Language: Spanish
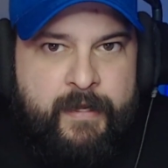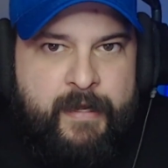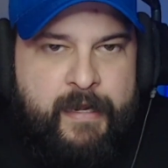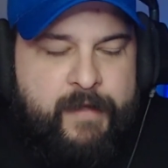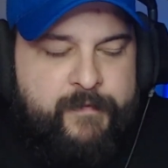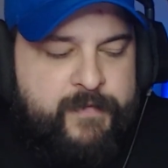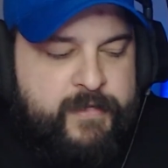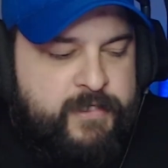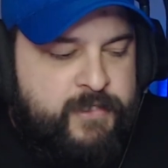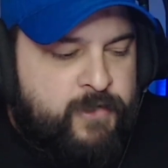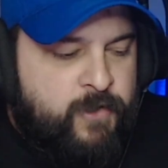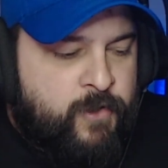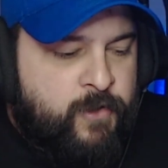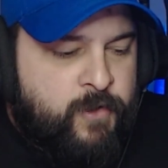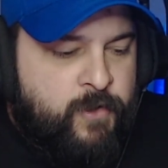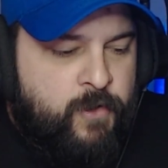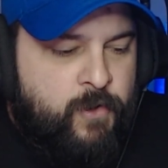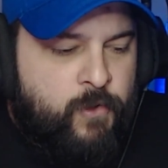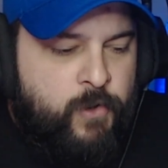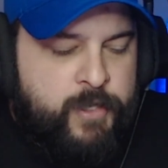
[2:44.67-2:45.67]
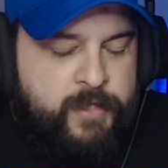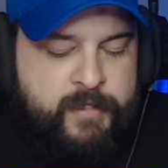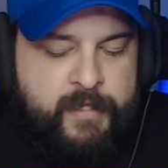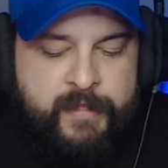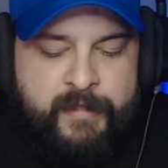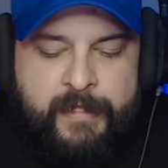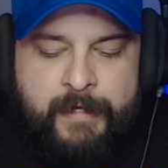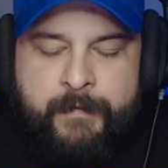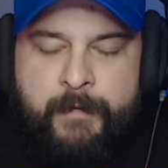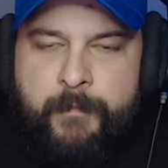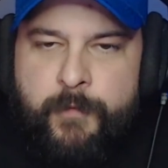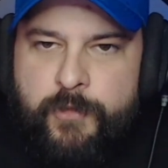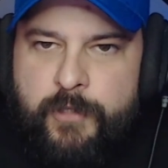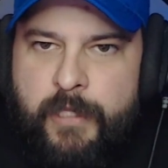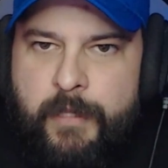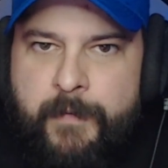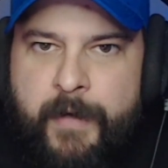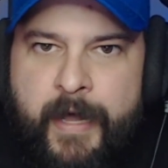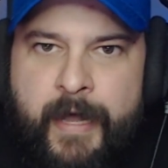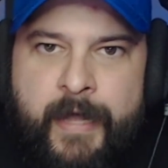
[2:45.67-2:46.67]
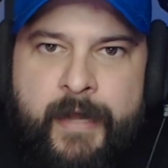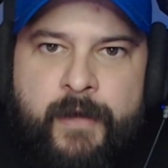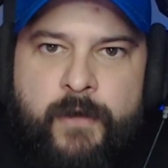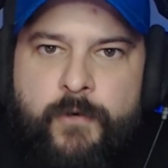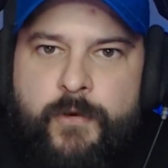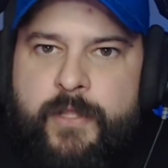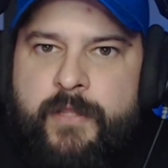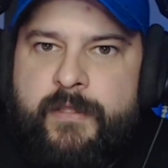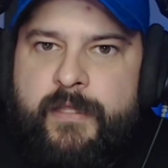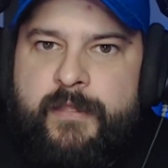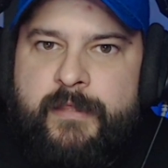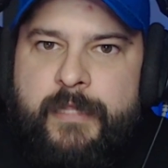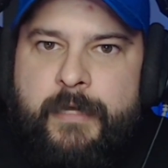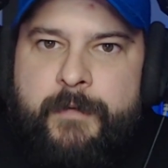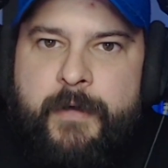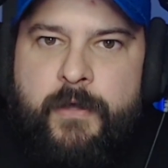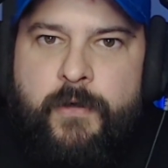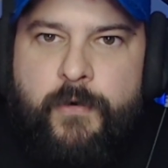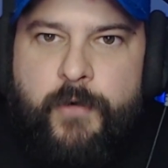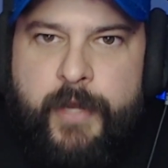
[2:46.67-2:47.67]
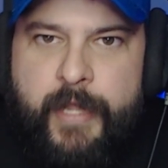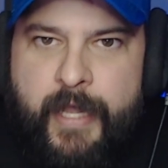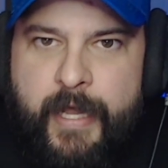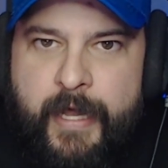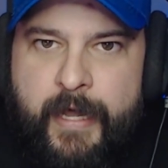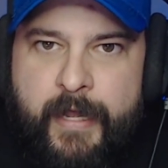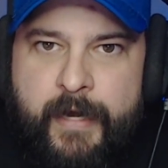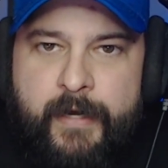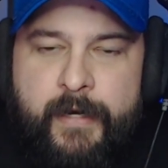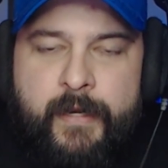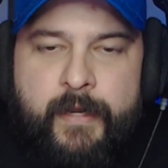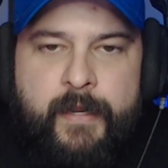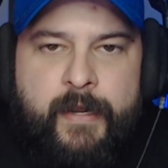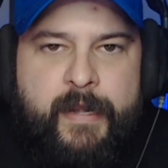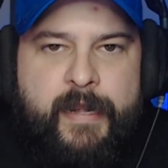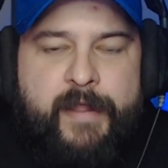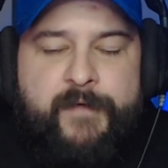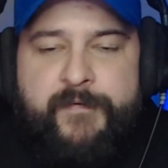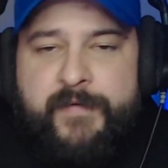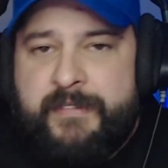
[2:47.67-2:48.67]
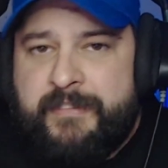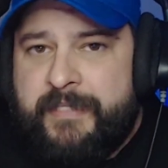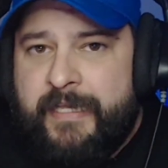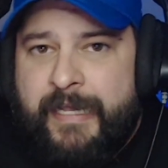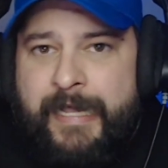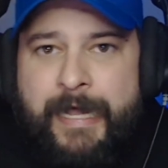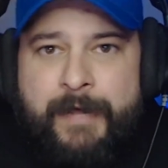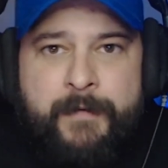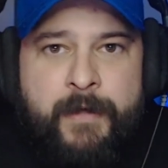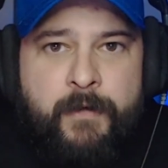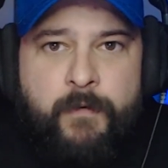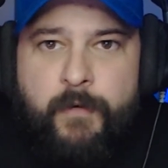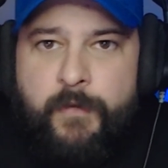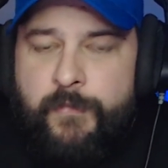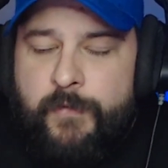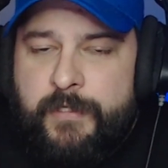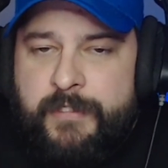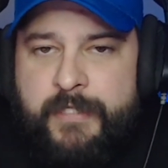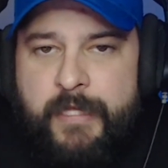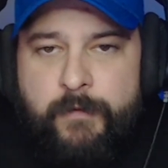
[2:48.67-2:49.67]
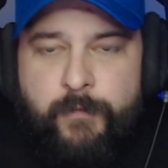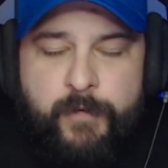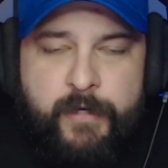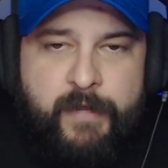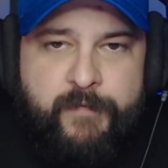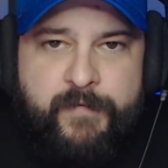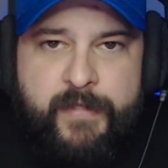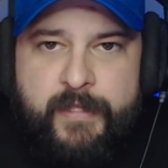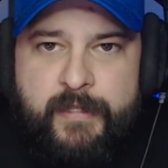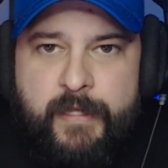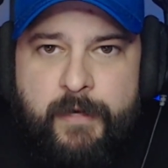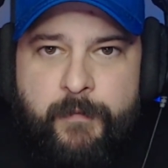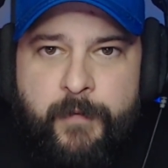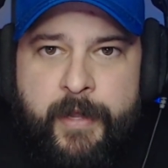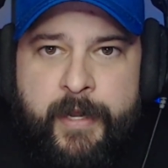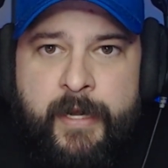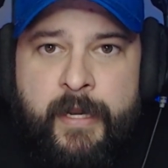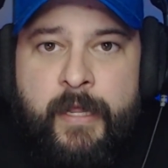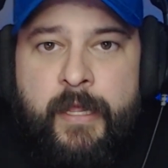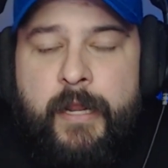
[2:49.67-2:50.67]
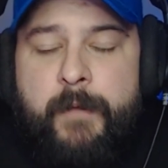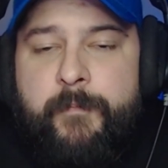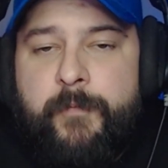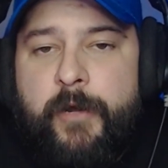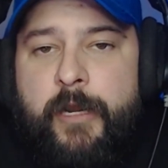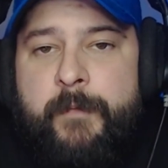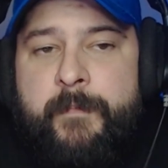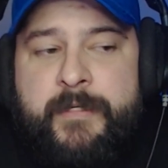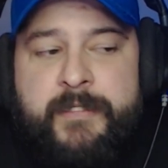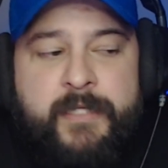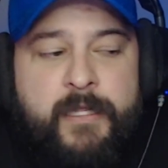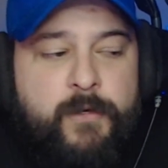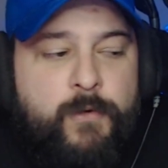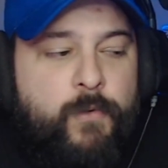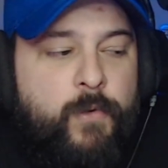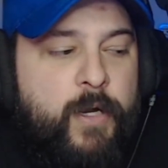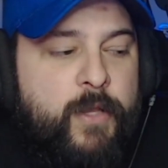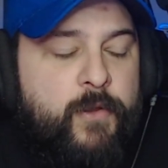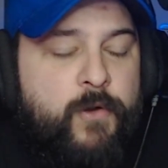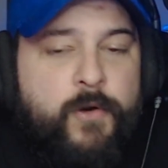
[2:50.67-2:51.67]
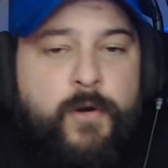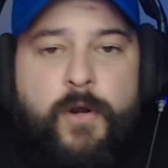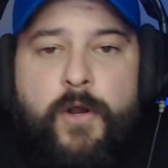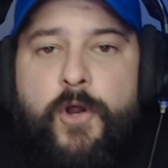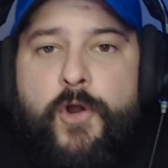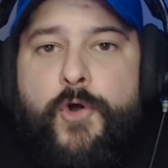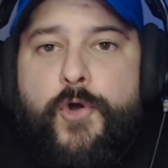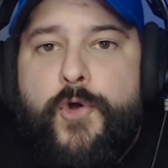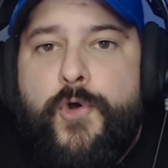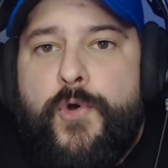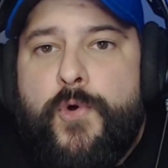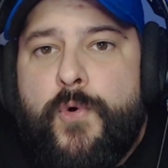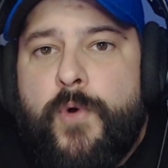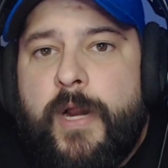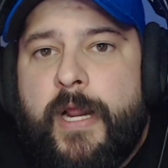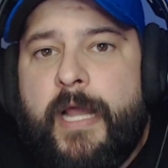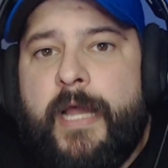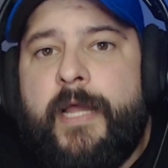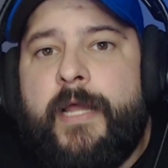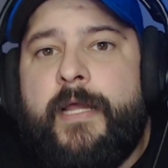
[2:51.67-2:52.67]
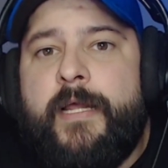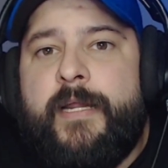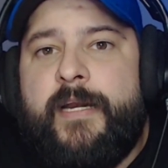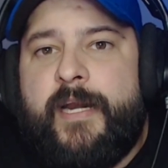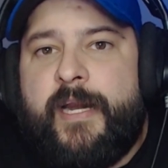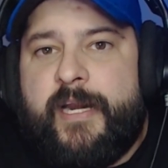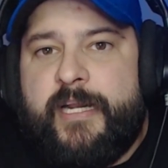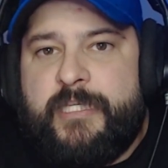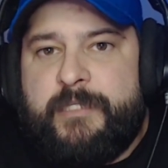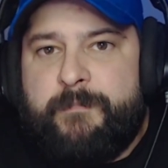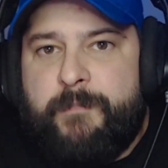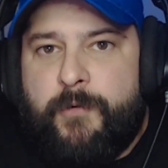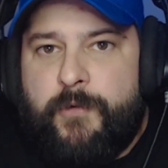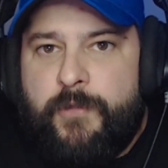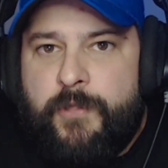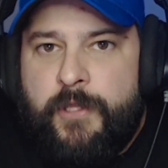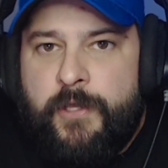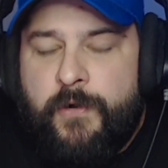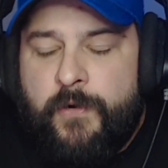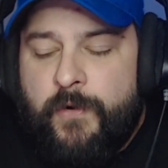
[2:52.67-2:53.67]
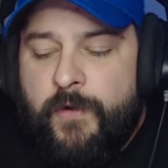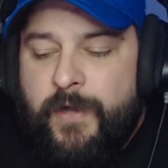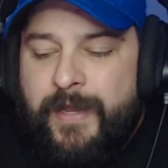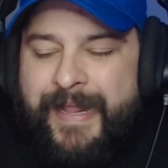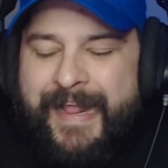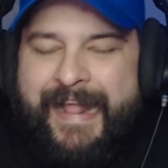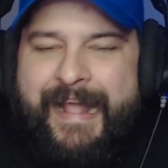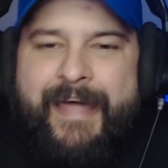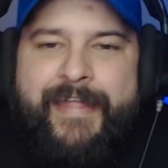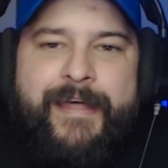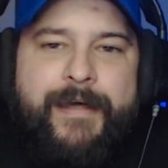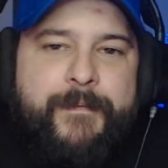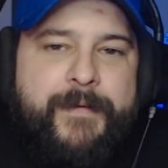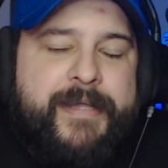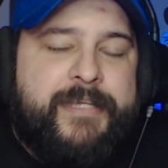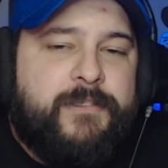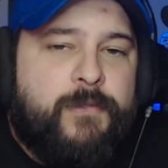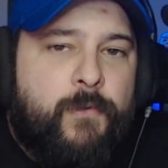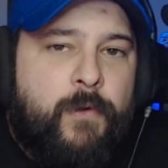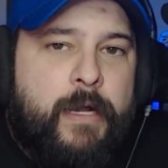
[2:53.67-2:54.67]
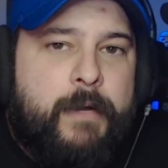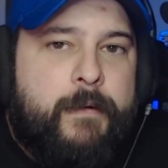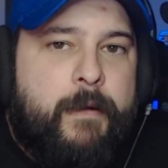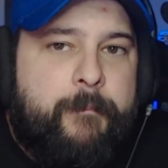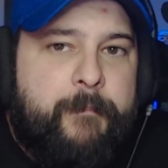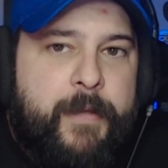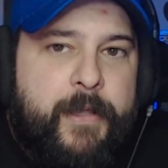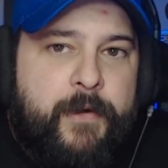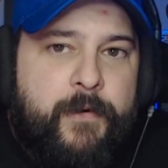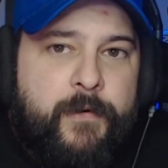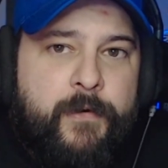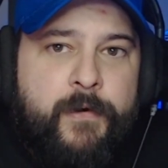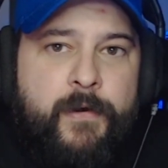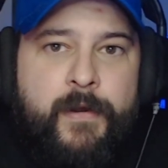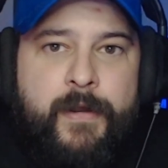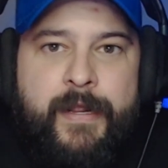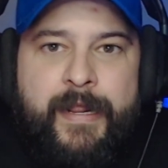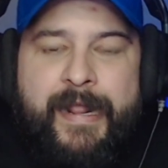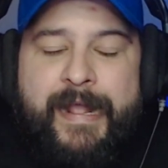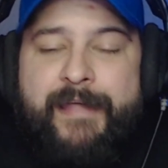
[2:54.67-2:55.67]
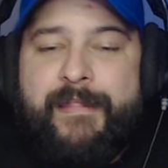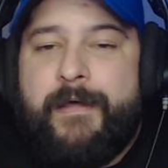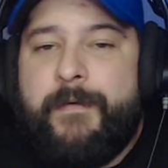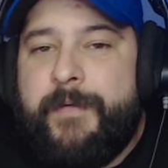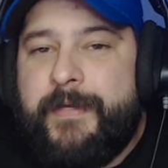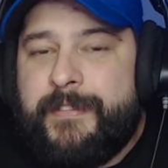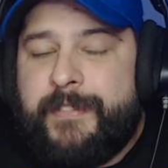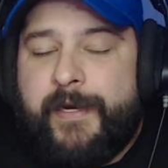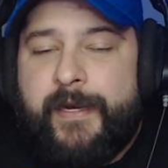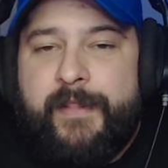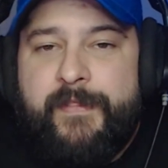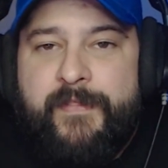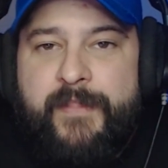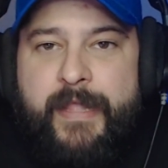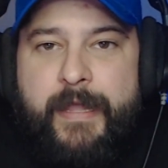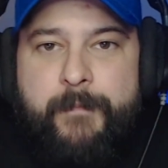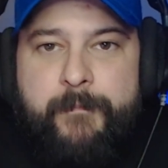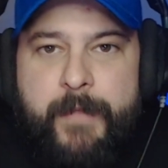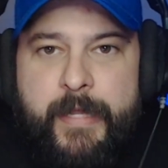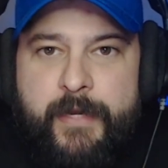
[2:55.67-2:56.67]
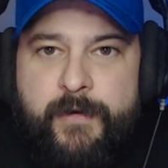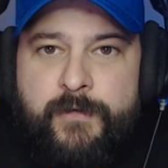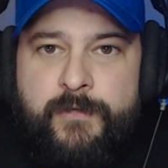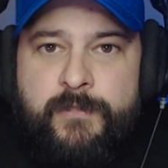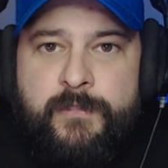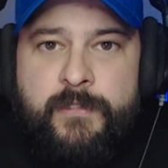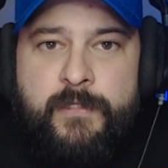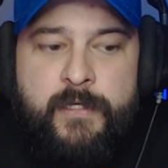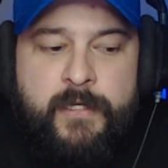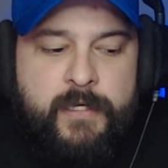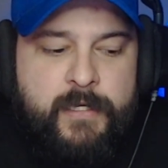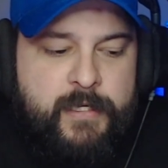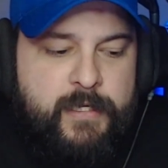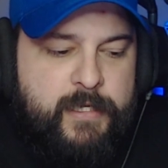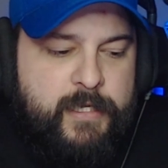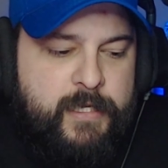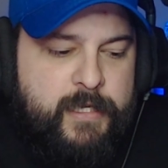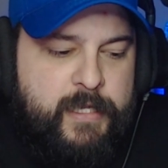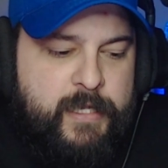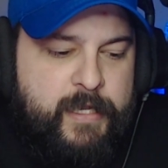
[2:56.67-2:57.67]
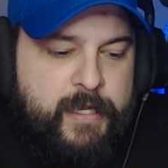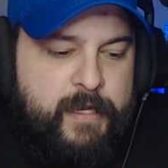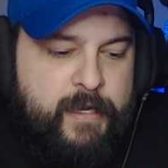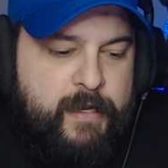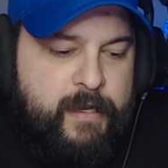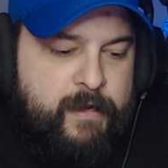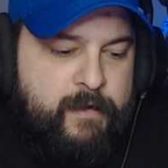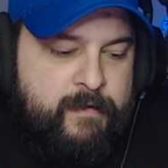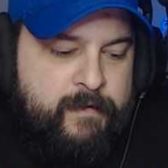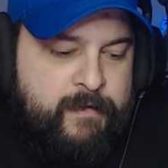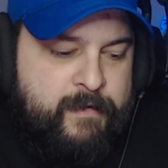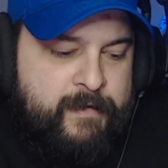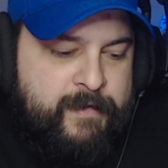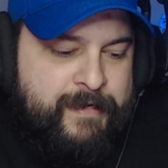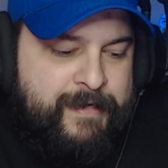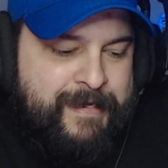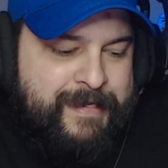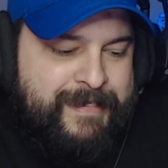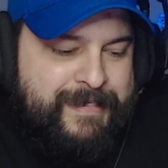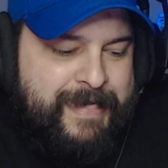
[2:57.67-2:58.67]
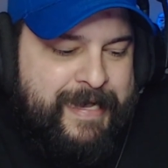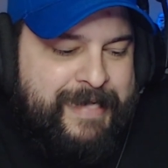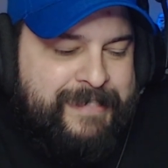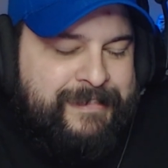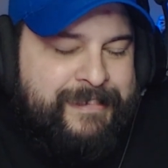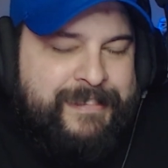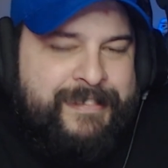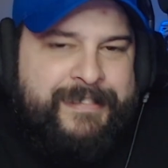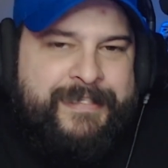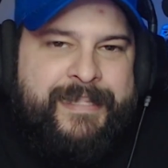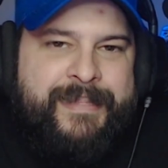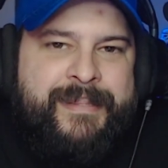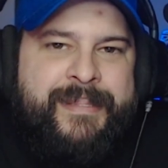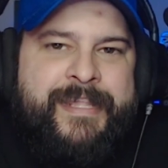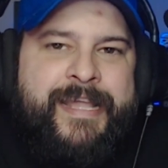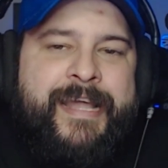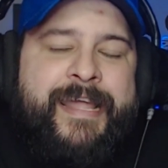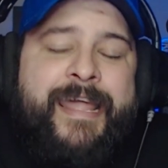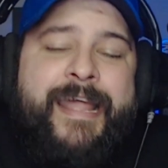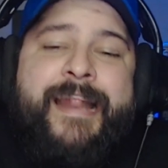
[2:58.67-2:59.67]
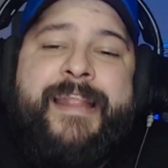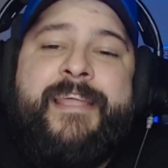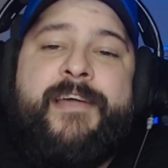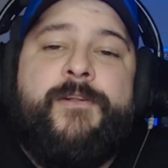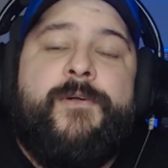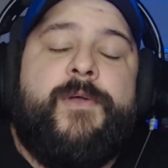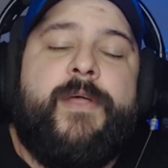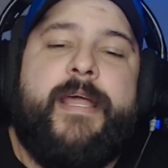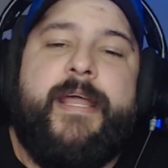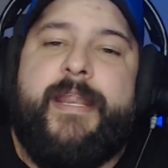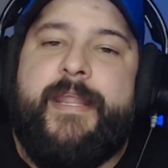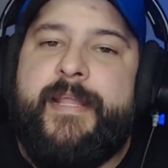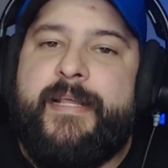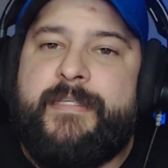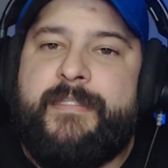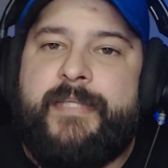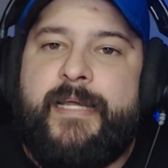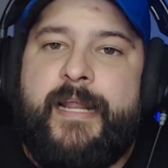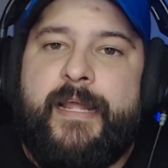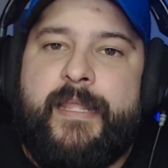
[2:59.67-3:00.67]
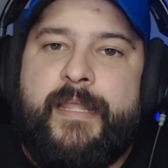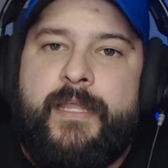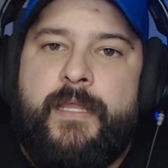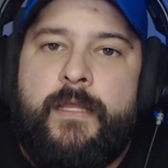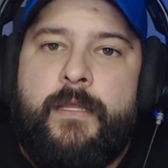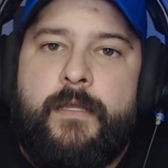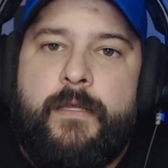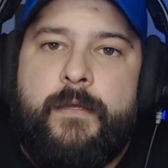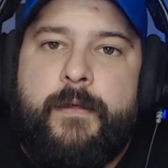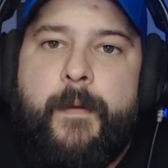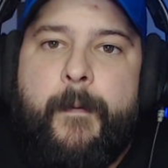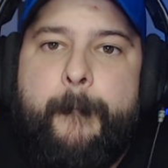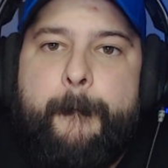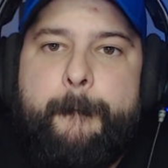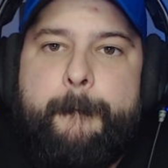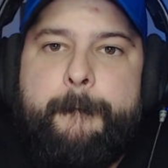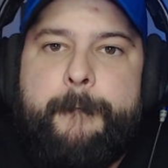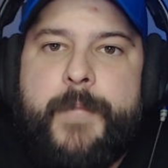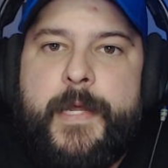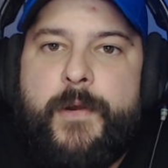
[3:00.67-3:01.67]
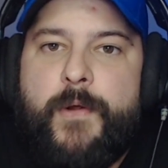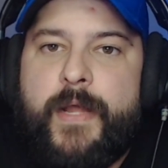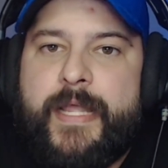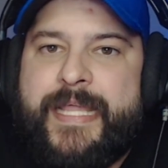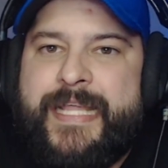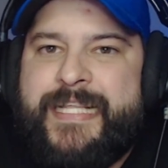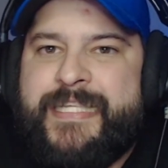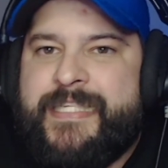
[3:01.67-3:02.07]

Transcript: La afición lo intentaba motivar, lo intentaba corear, le festejaban cuando hacía alguna finta buena. El problema es que el jugador nunca respondió. Cada vez jugaba peor, cada vez rendía menos y hasta se sentía que él ya no quería estar aquí, pero aquí